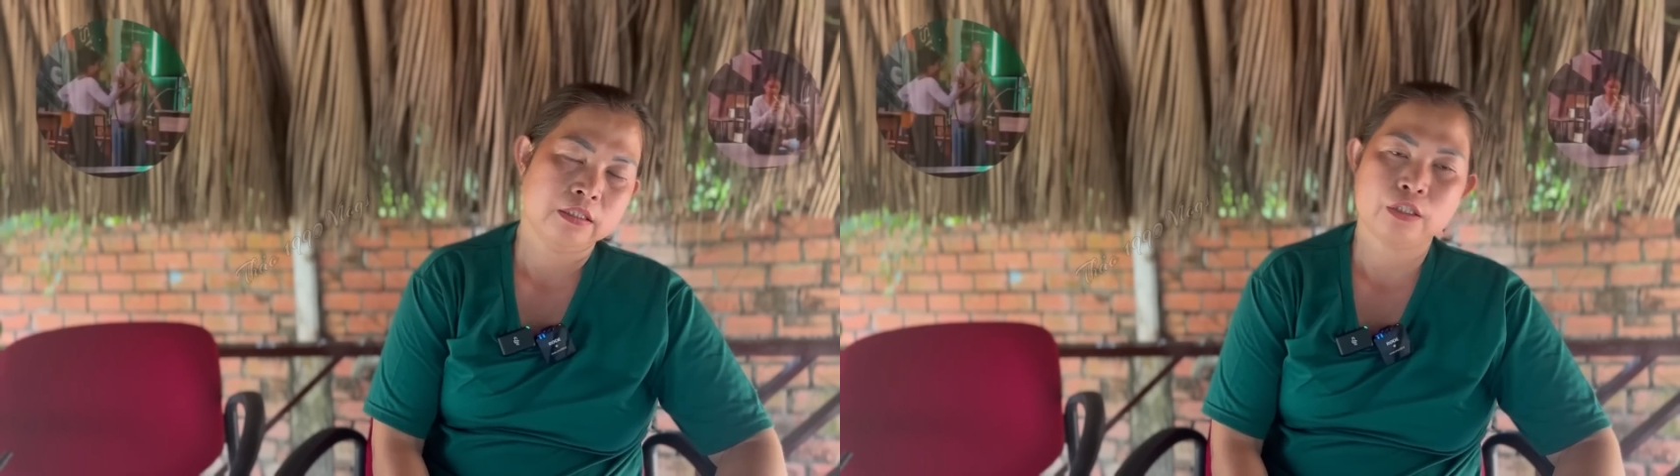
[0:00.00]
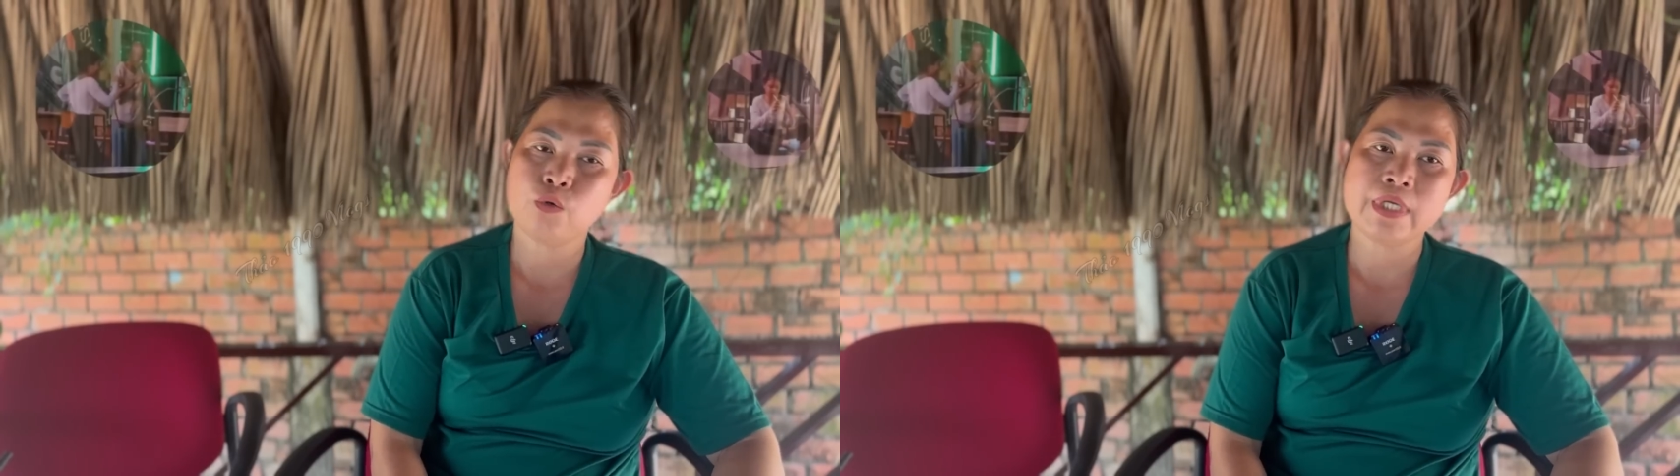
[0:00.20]

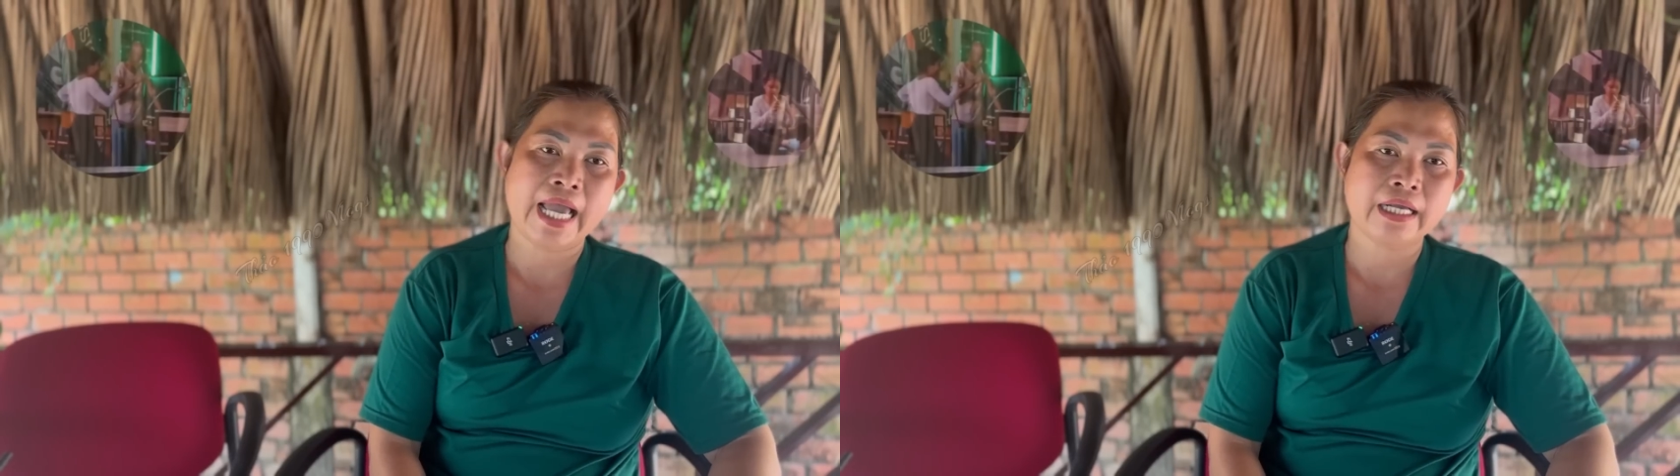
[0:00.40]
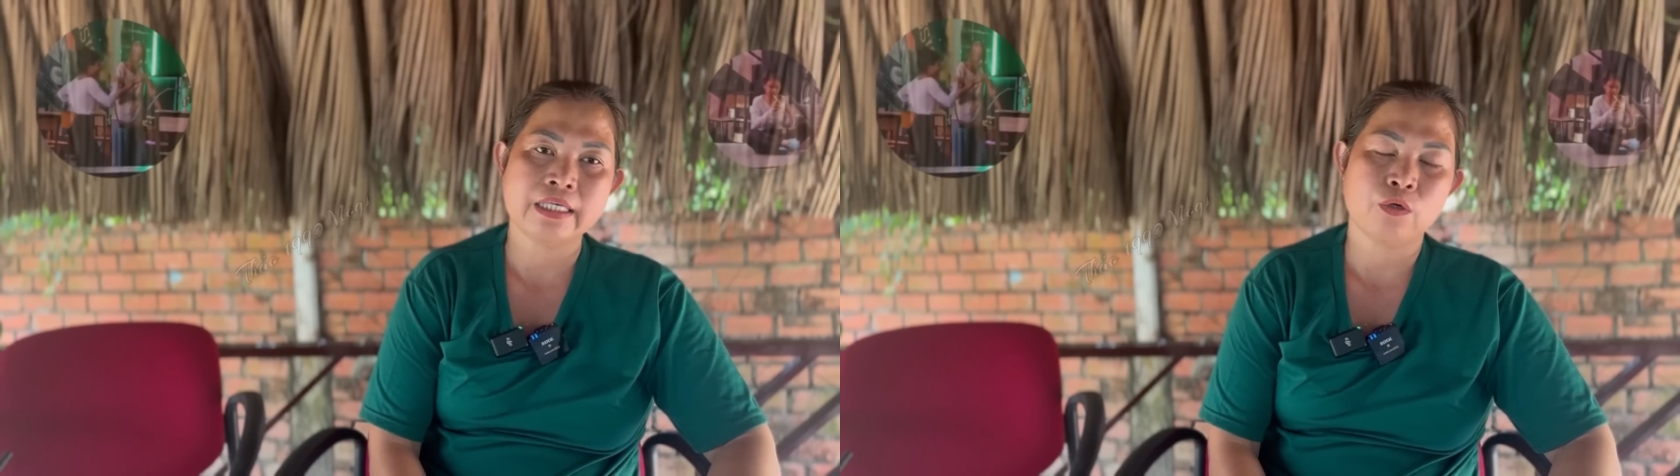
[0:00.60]
cứu
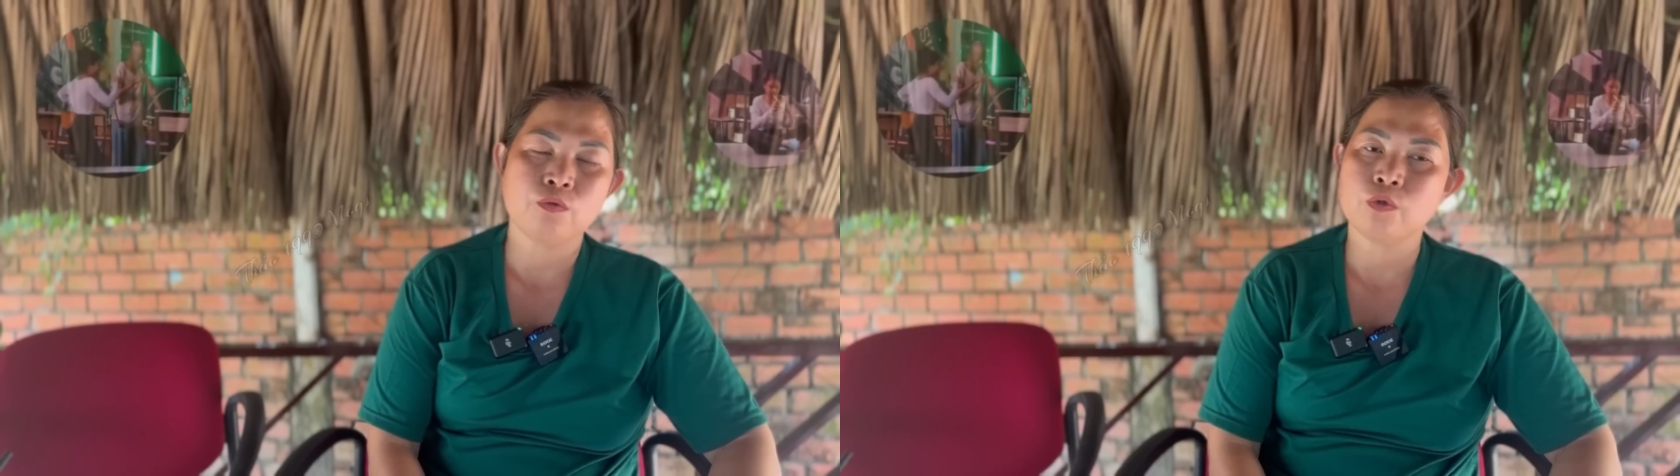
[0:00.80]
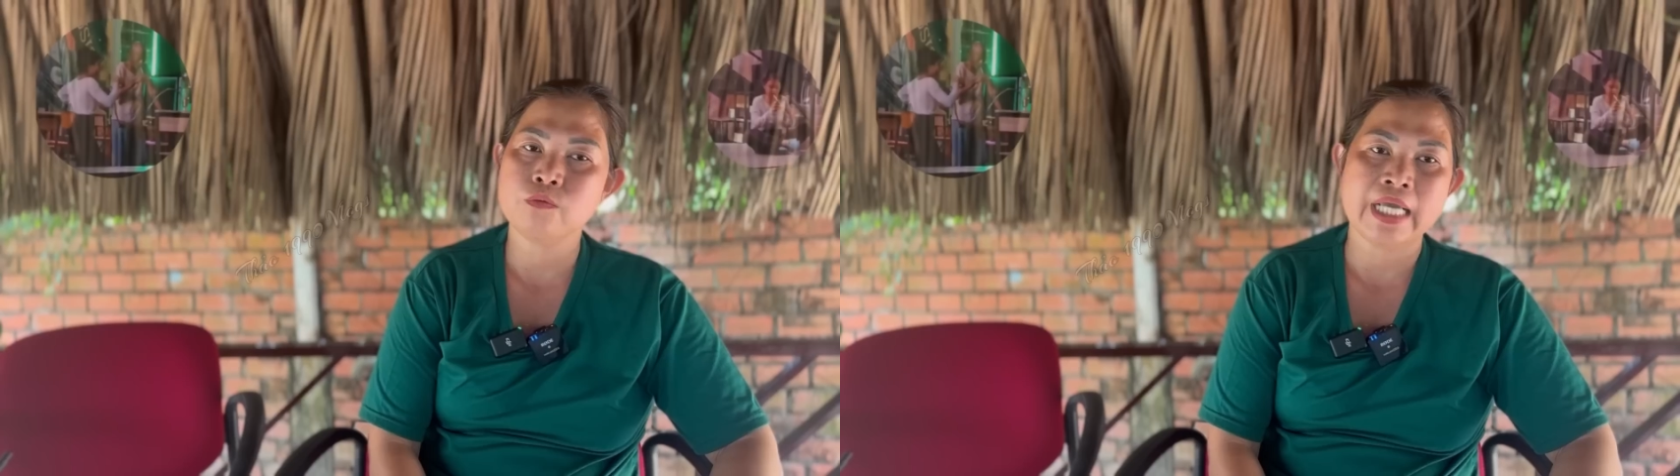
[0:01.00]
giảng đi cũng cũng